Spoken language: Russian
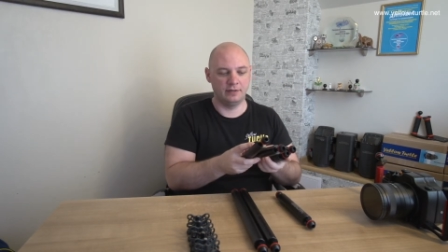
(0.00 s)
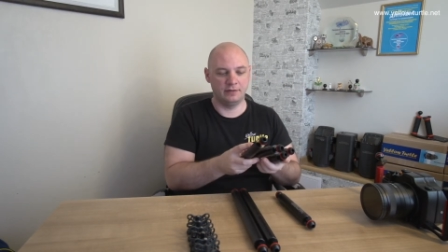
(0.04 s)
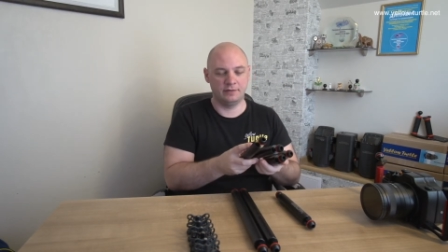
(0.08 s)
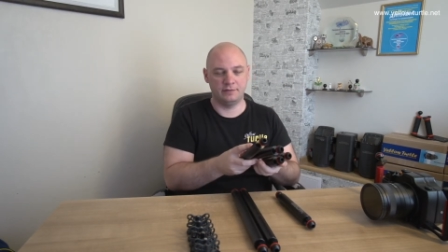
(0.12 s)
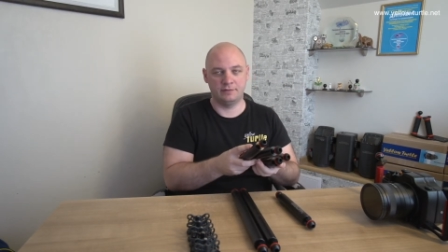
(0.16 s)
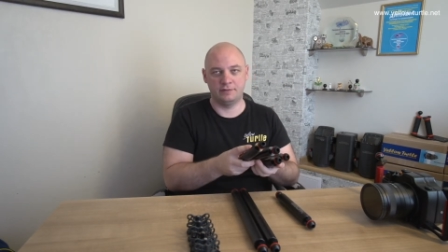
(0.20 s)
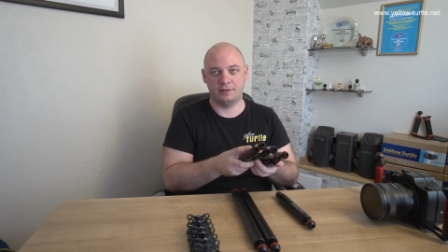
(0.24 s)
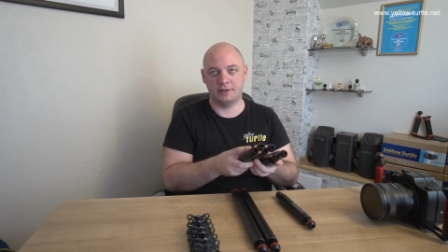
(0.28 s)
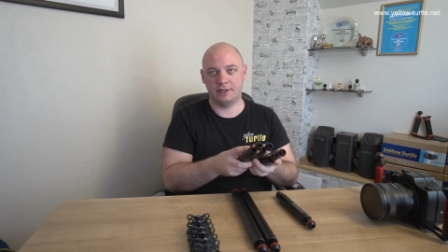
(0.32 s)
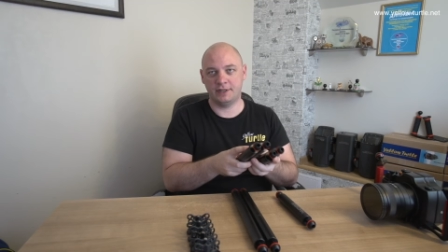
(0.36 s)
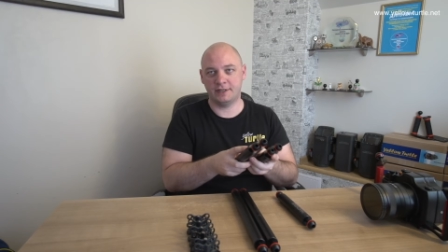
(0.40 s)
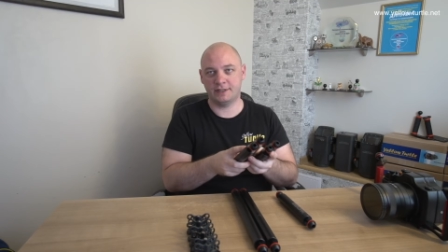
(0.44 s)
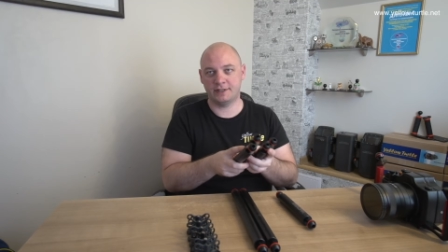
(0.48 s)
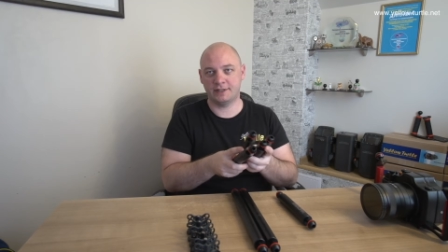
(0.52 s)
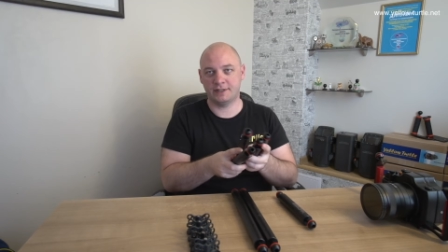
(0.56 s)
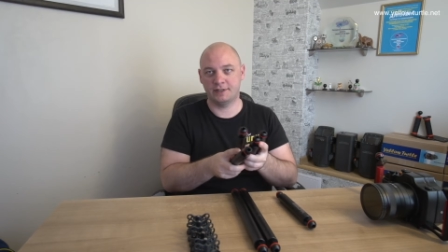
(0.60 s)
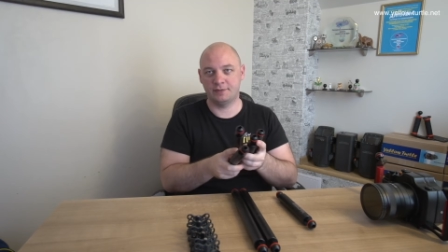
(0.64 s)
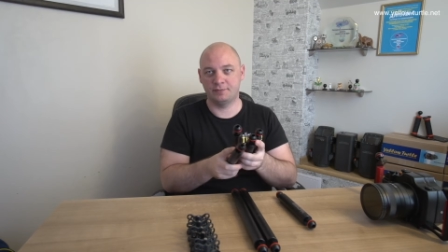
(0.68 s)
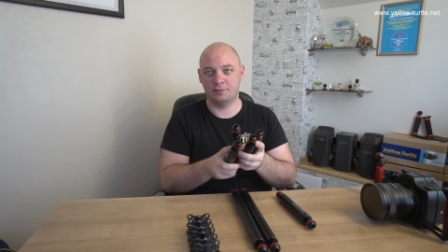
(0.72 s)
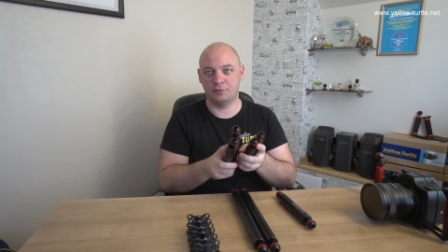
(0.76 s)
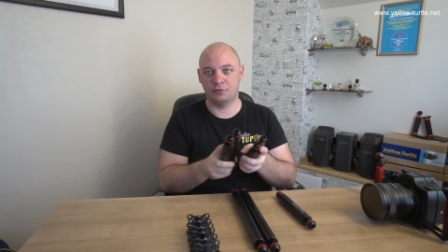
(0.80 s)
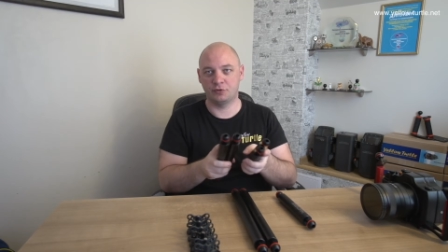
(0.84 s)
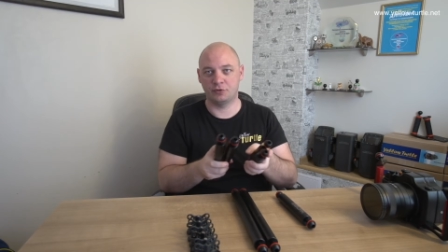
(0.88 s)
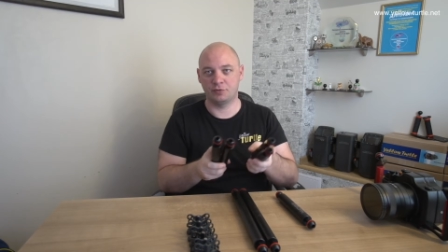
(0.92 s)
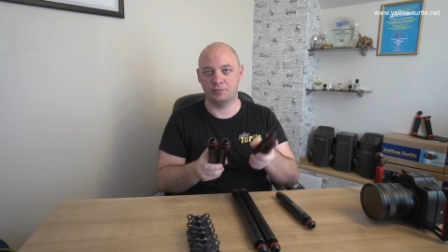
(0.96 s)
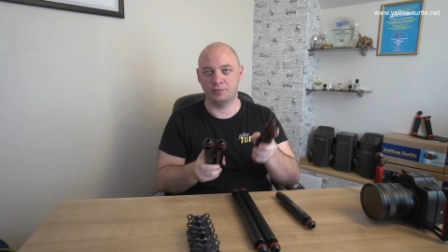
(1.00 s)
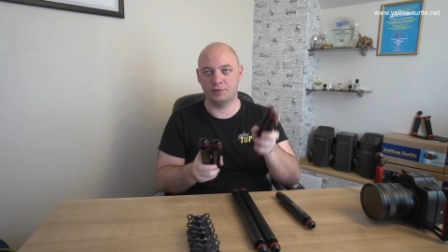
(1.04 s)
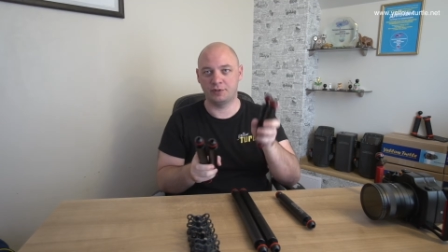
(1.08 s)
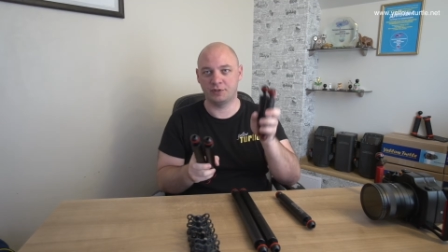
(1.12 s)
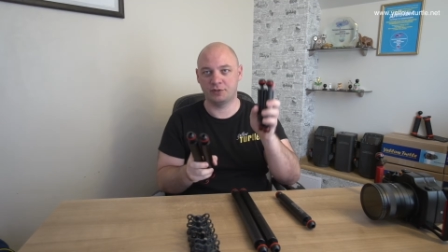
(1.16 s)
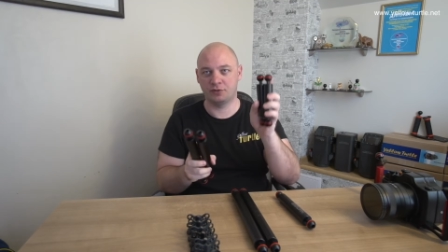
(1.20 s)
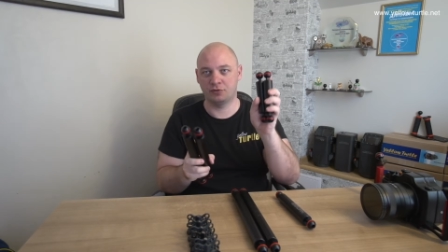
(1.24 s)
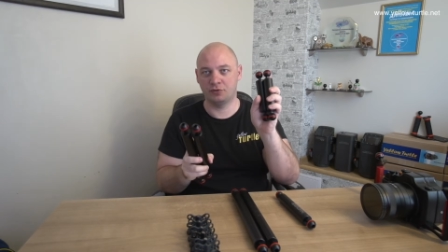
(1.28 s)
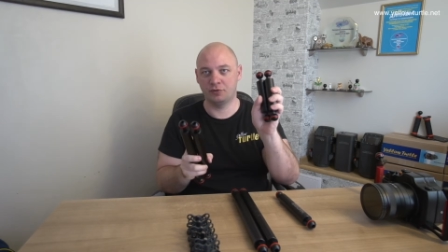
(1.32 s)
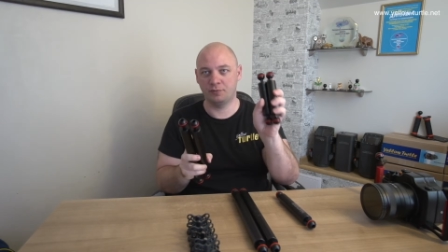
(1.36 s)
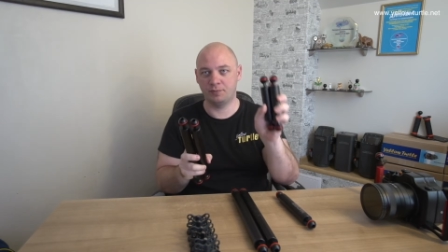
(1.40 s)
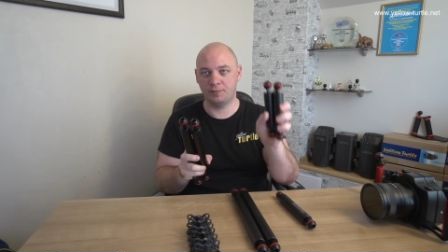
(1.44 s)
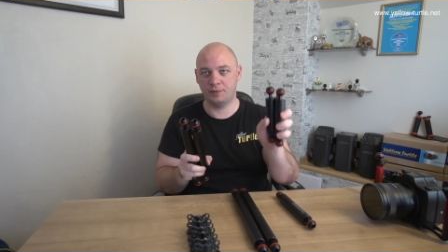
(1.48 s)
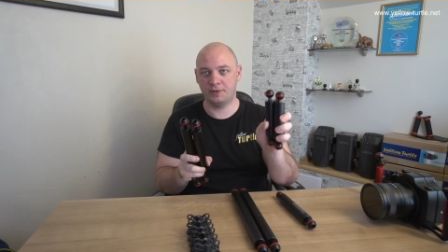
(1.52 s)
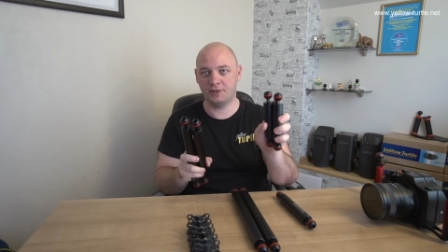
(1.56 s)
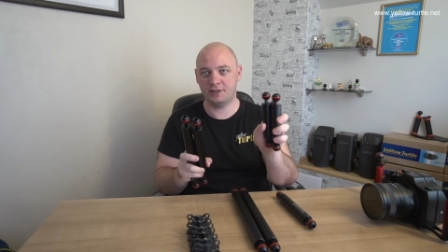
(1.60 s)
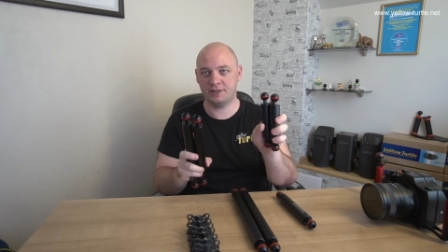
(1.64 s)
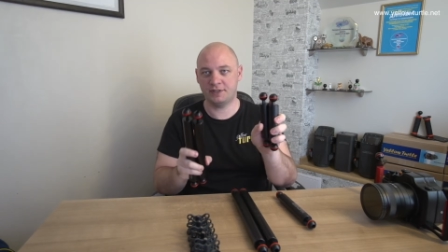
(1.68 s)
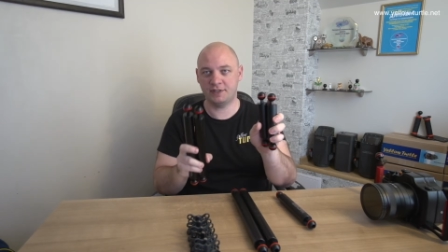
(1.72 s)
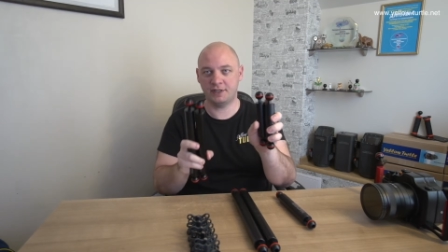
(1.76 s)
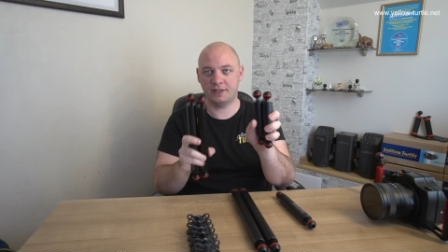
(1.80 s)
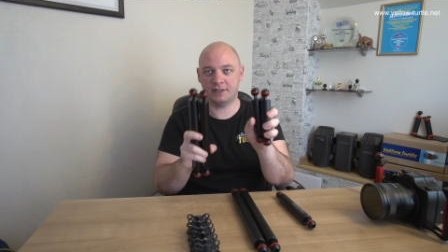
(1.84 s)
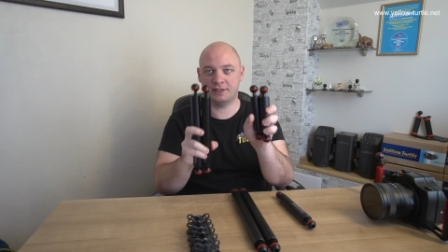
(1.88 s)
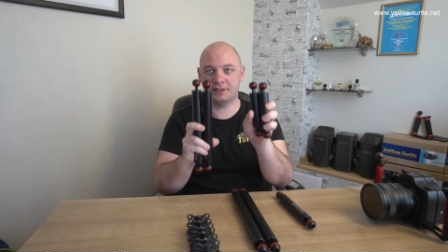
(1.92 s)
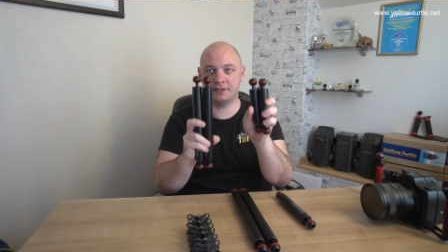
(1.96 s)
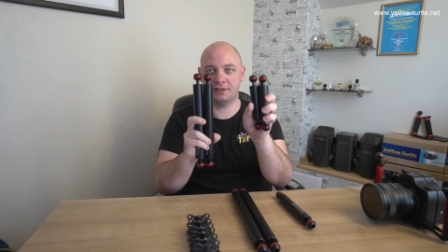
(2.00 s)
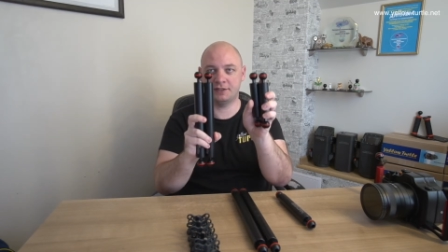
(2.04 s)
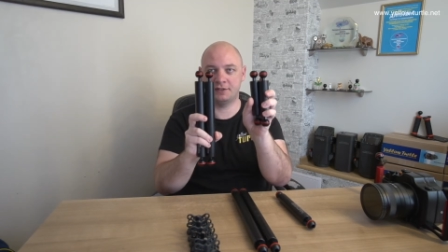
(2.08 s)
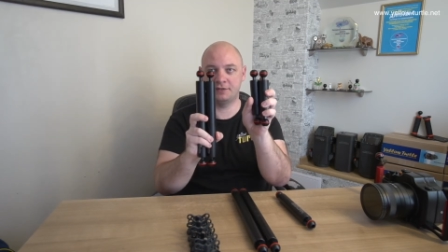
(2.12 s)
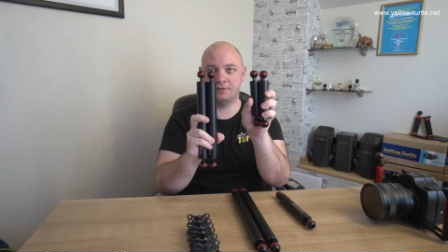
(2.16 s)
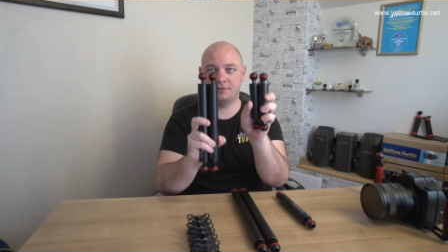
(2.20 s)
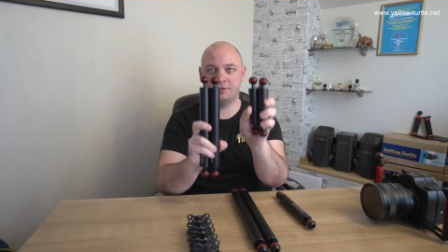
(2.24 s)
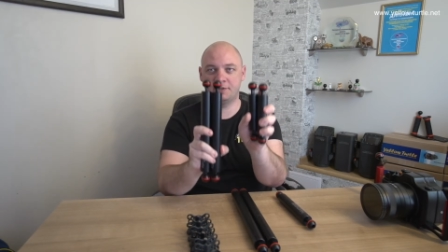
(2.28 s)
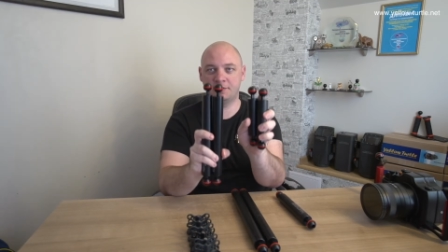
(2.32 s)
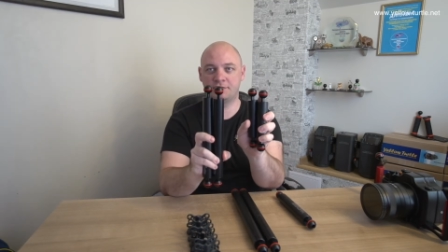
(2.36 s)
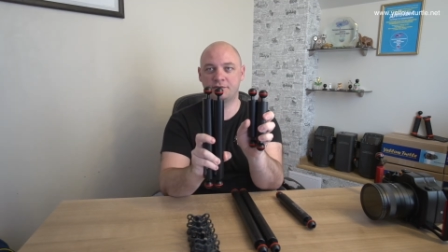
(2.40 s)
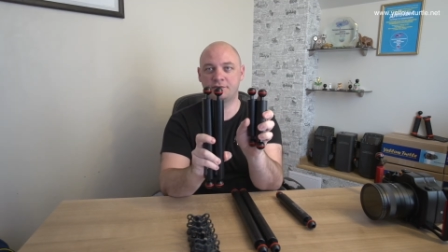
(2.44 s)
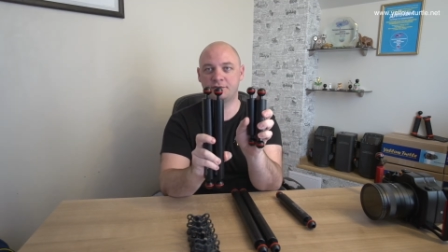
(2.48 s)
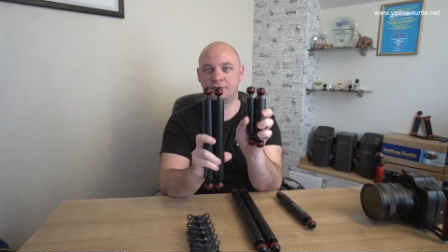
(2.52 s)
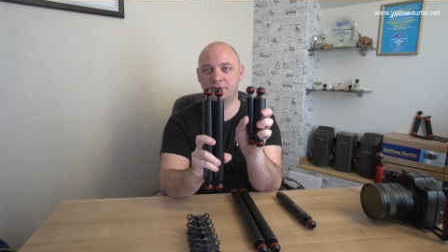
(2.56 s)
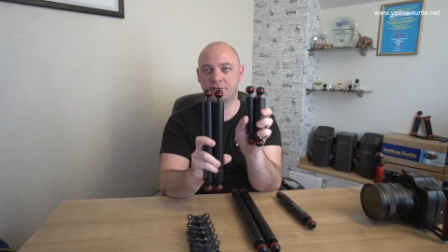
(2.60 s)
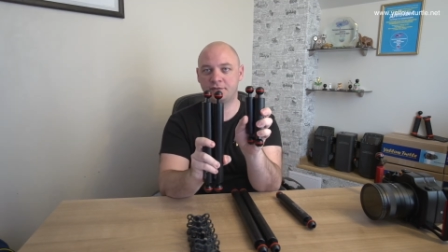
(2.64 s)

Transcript: Вариаций может быть 150 и 2,